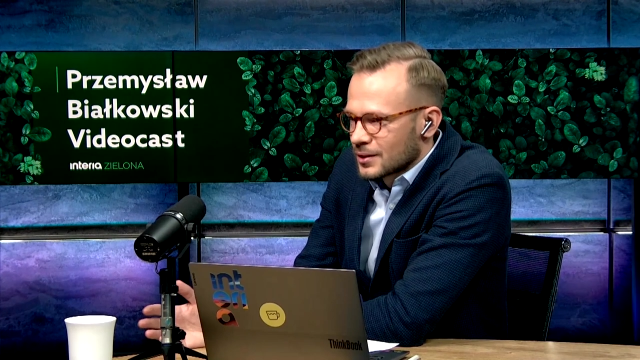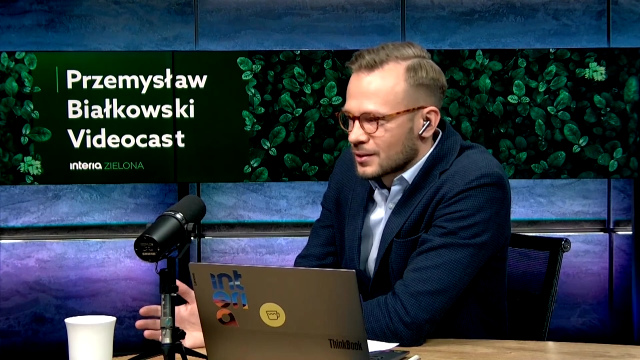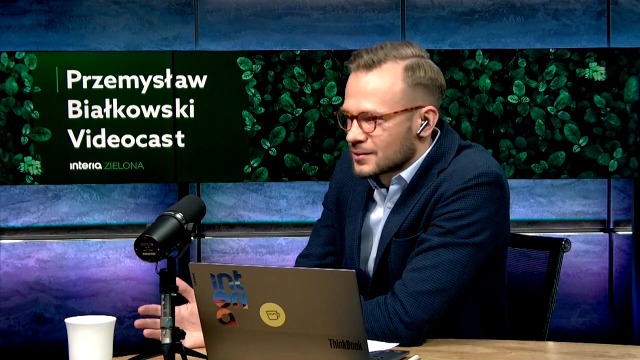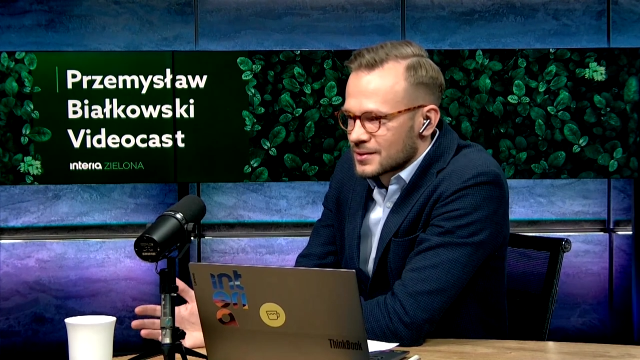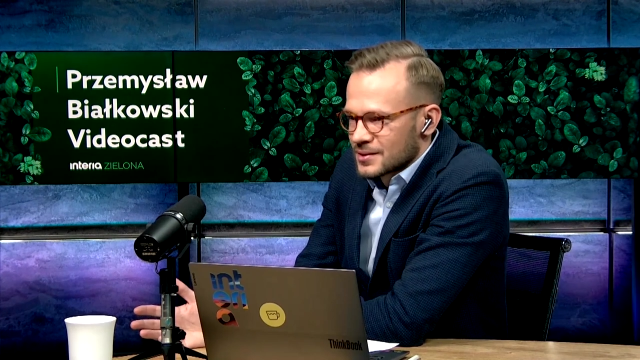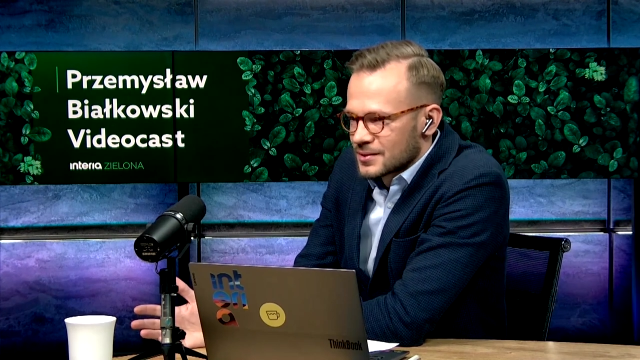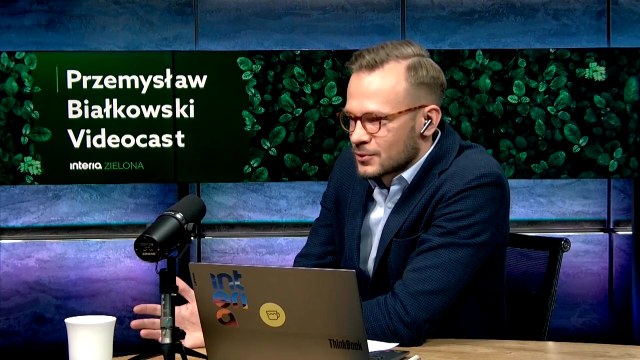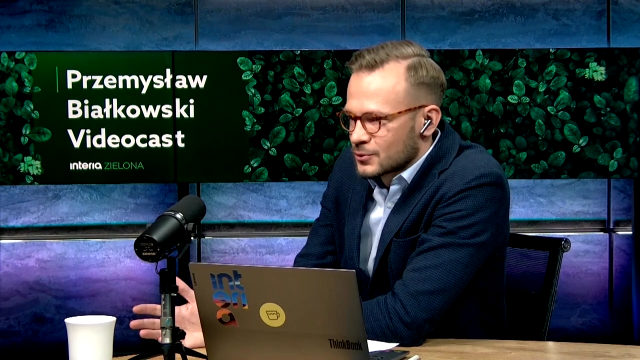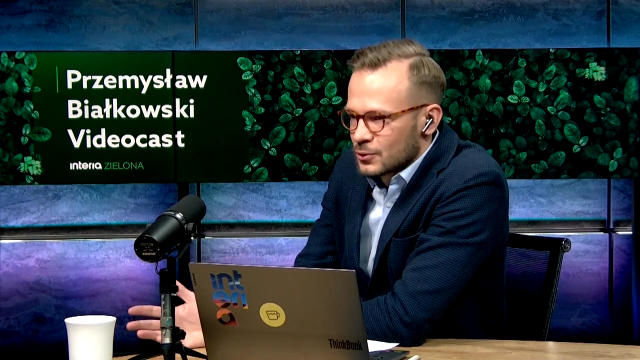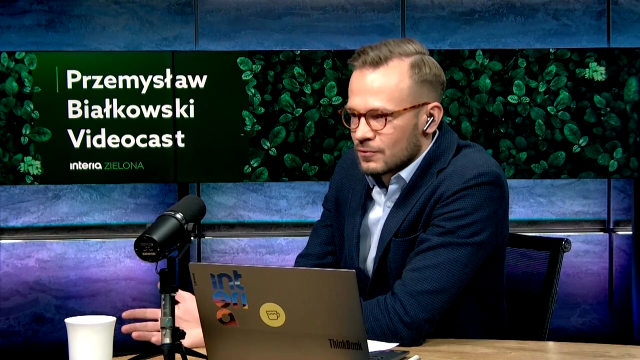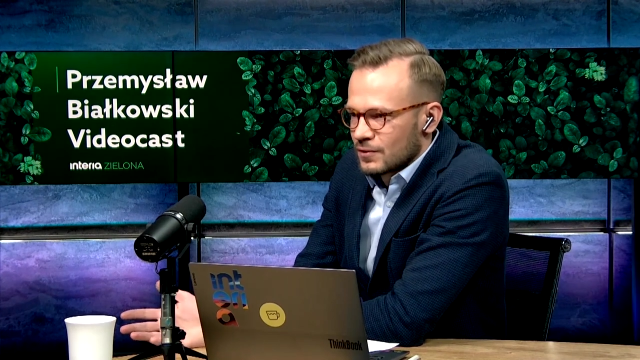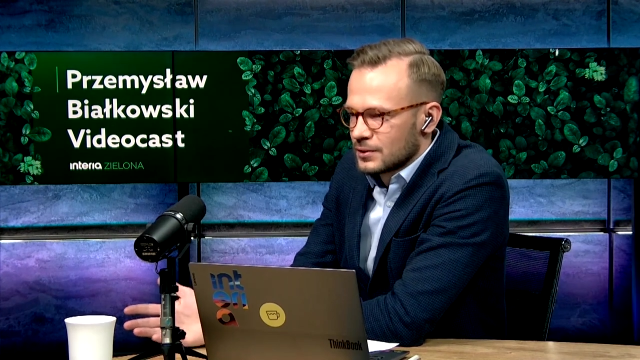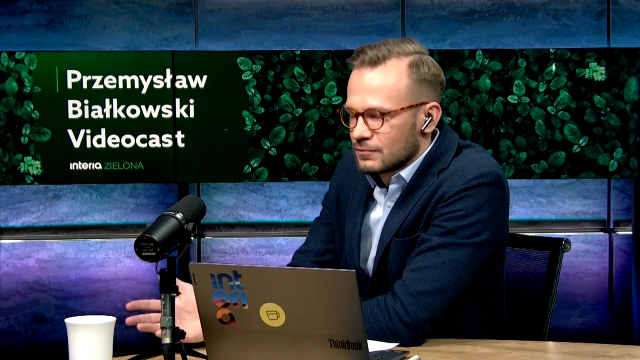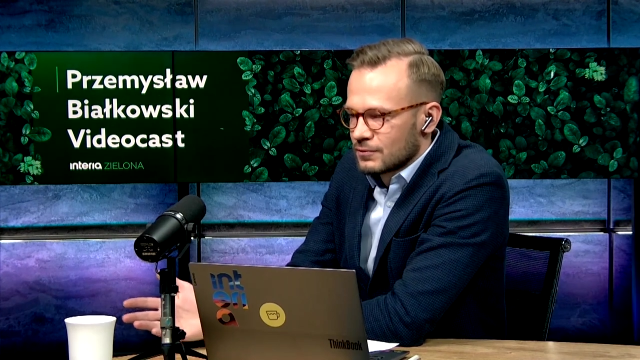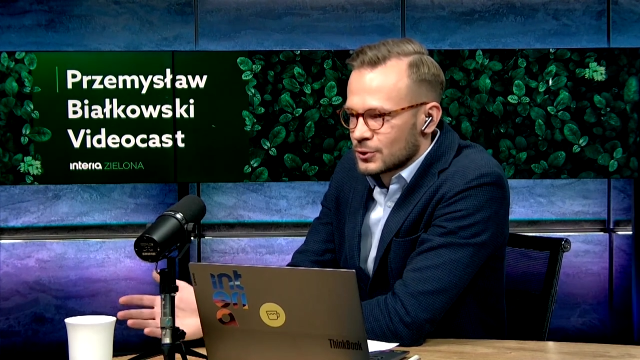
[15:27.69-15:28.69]

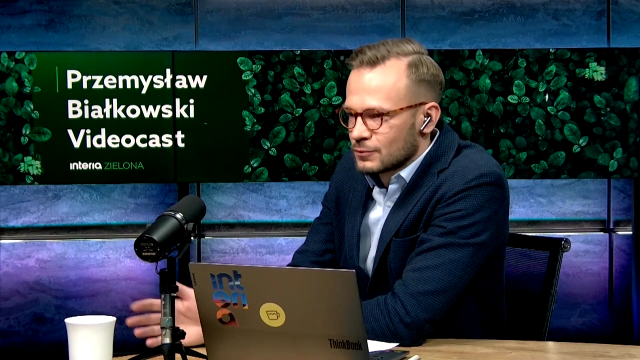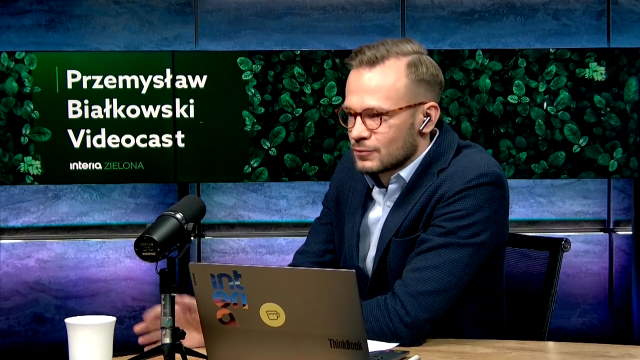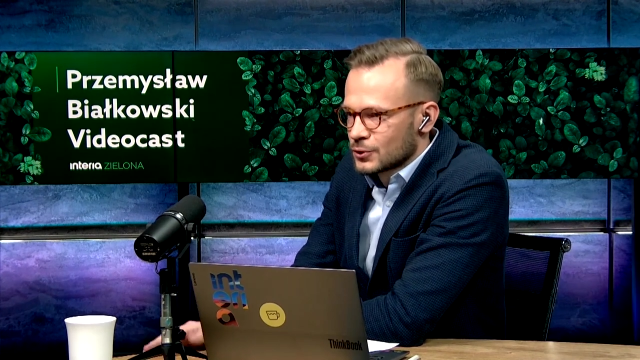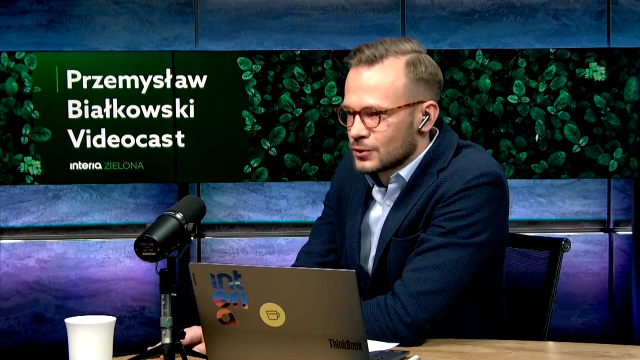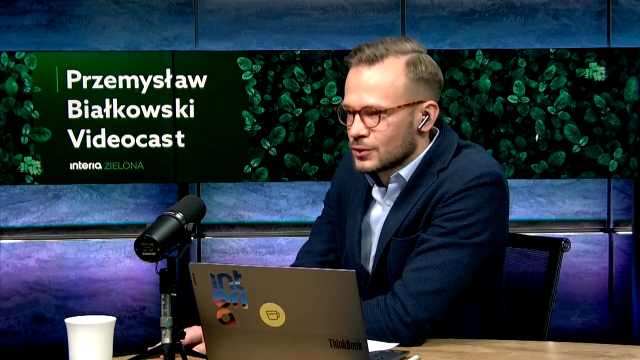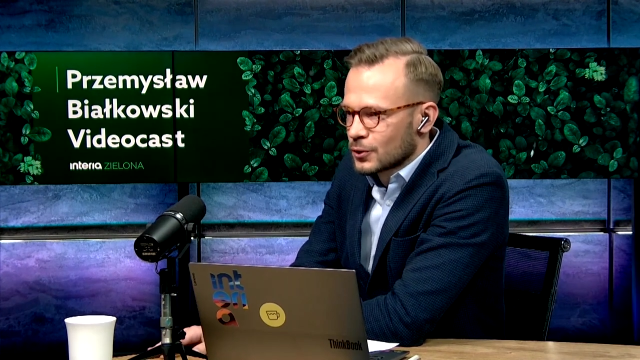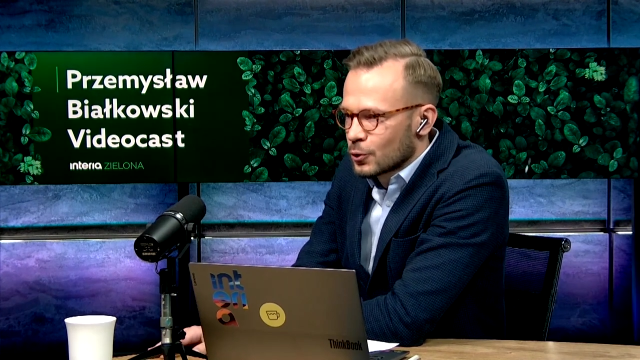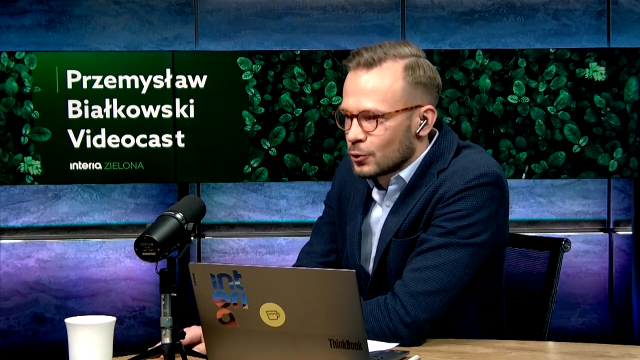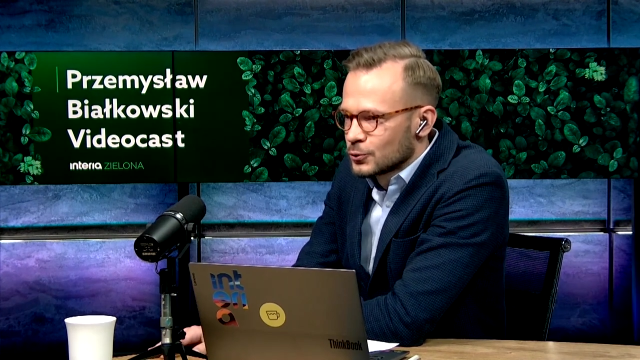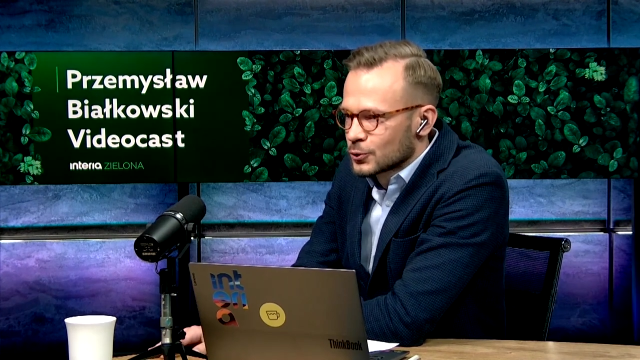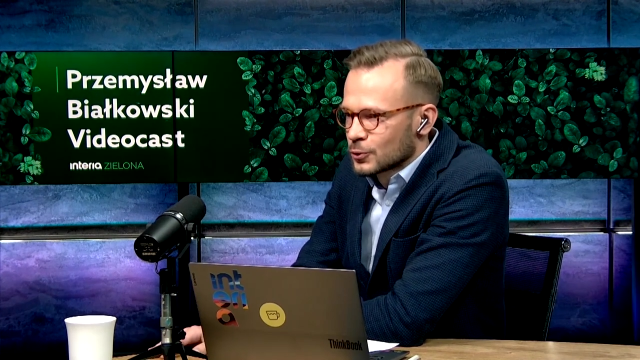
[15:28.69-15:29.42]
zastosowania właściwie się nie kończą,